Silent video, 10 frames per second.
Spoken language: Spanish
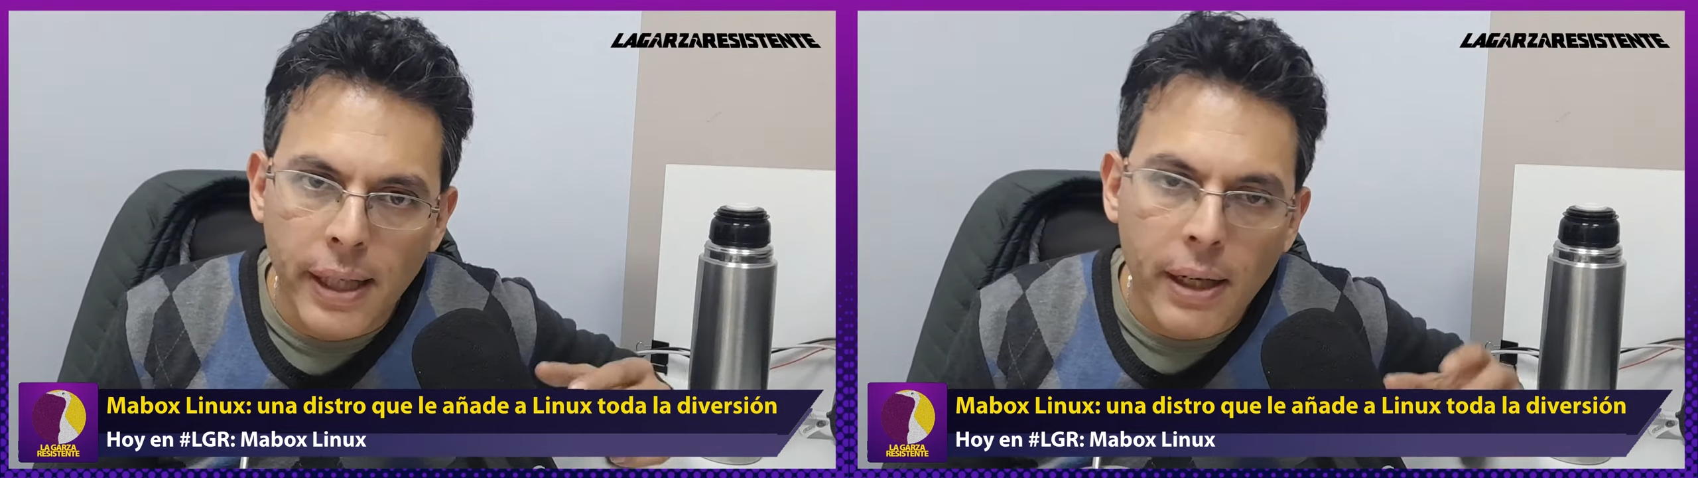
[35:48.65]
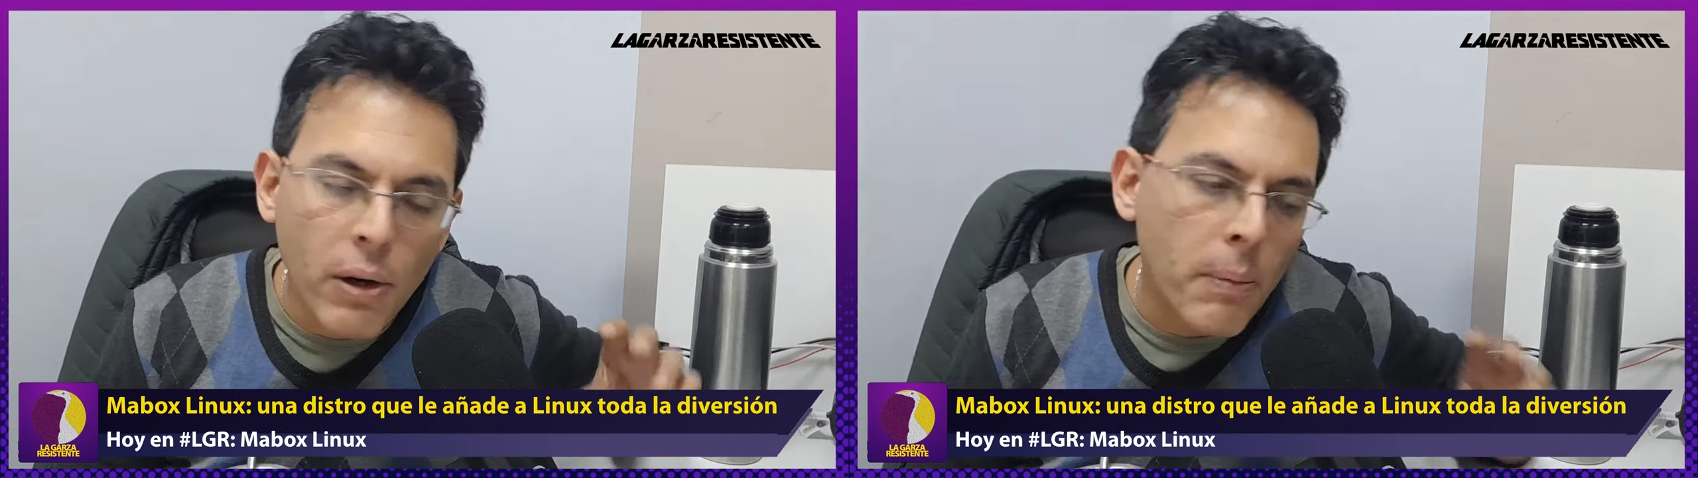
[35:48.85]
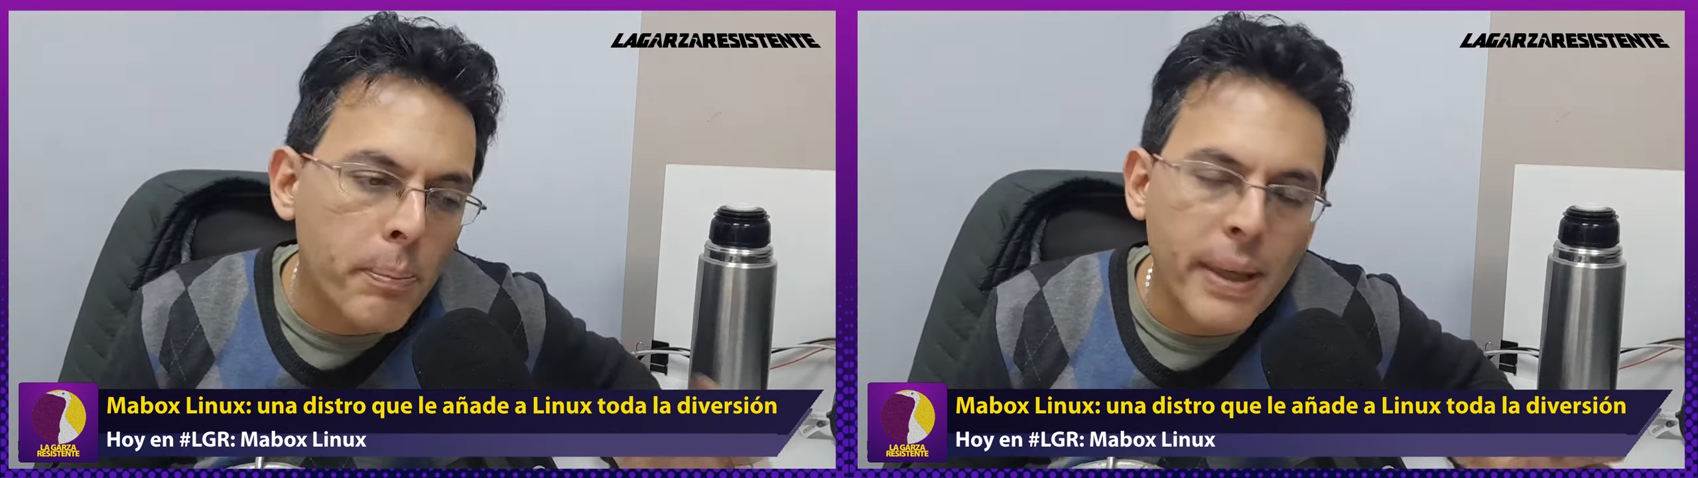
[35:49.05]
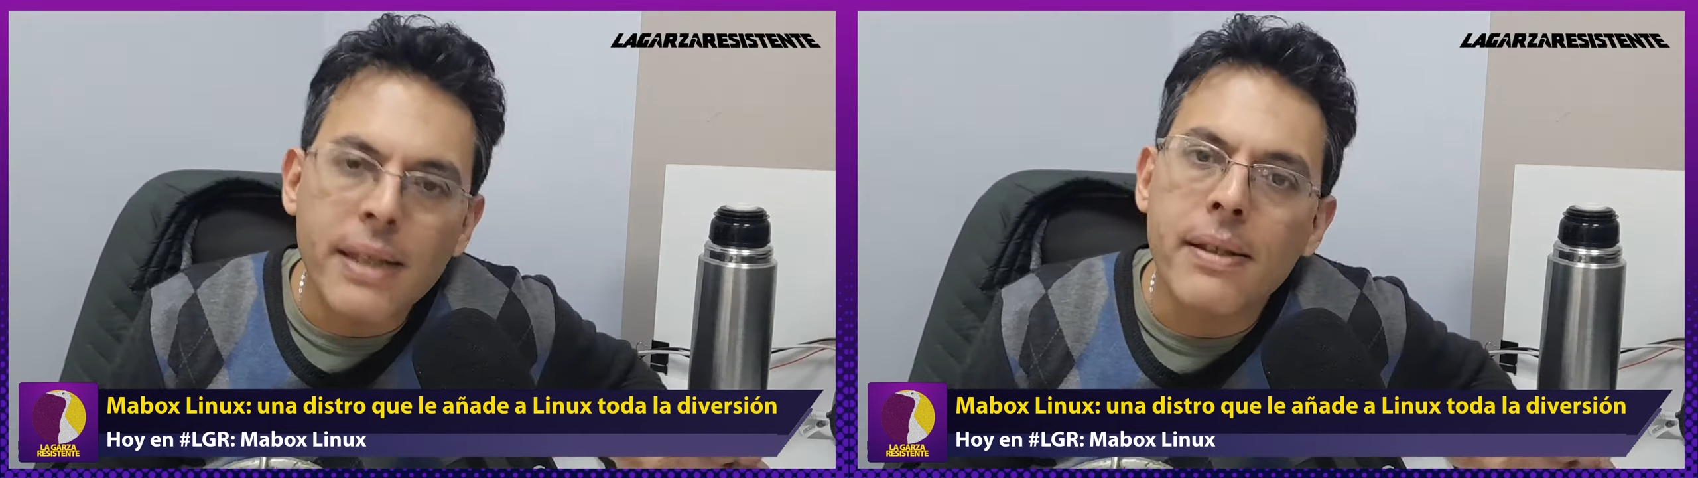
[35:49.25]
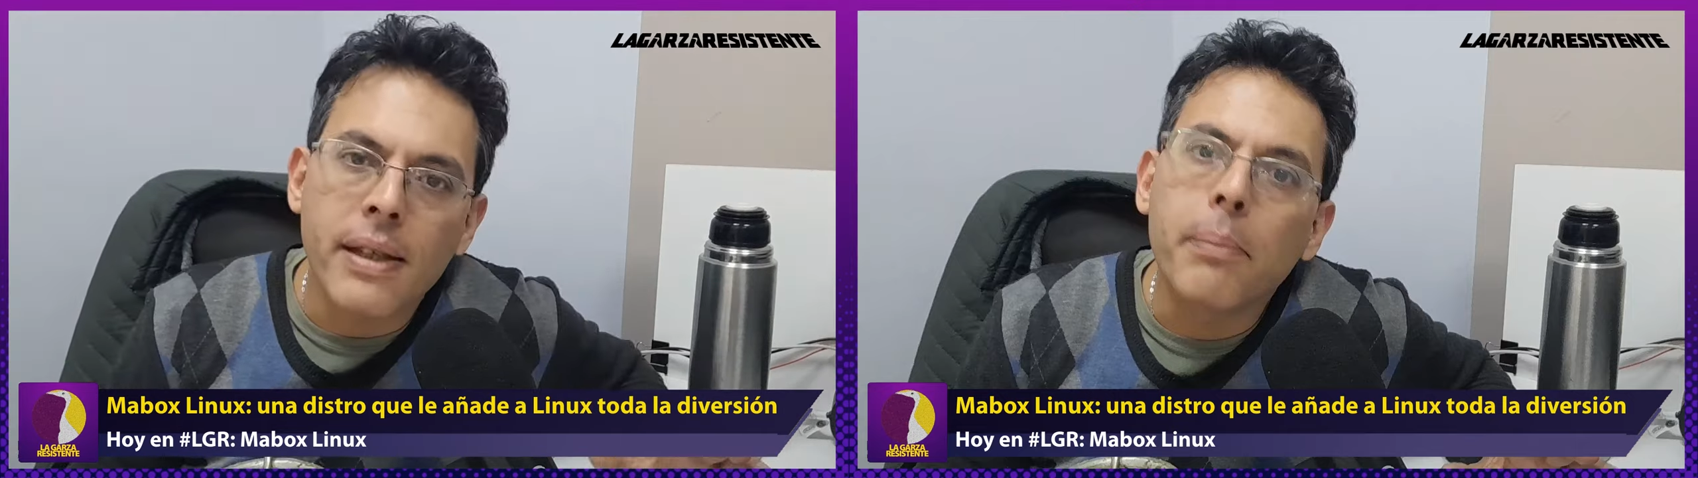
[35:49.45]
que
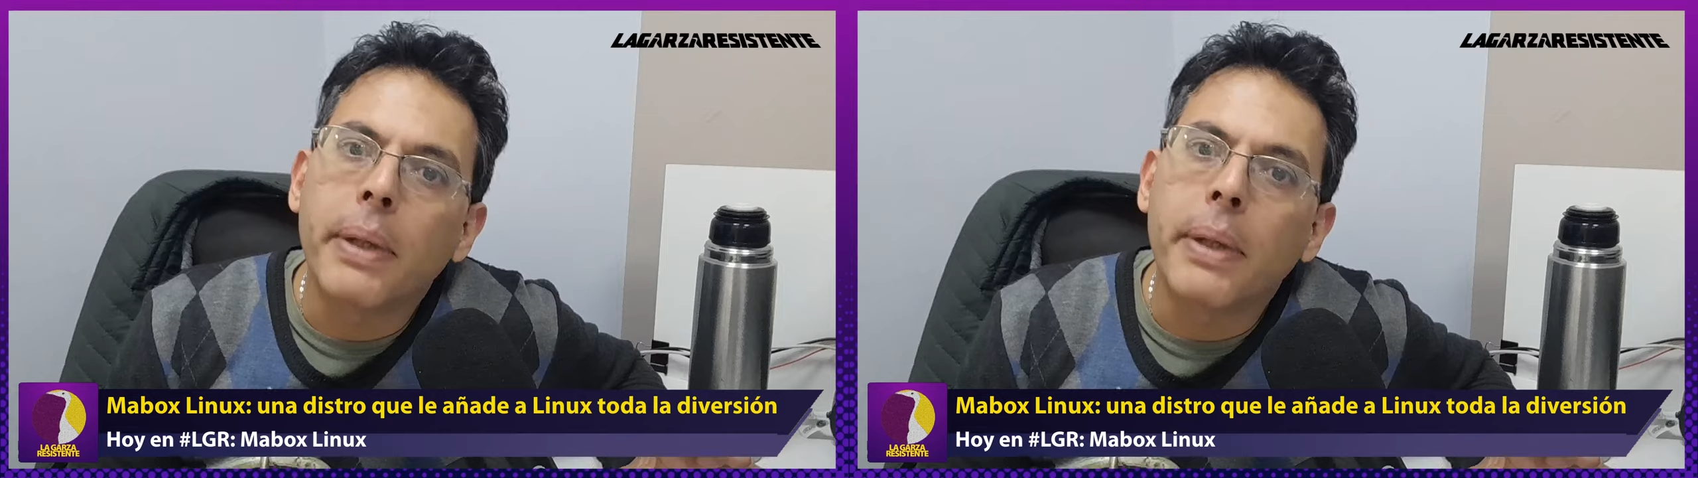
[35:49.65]
compensa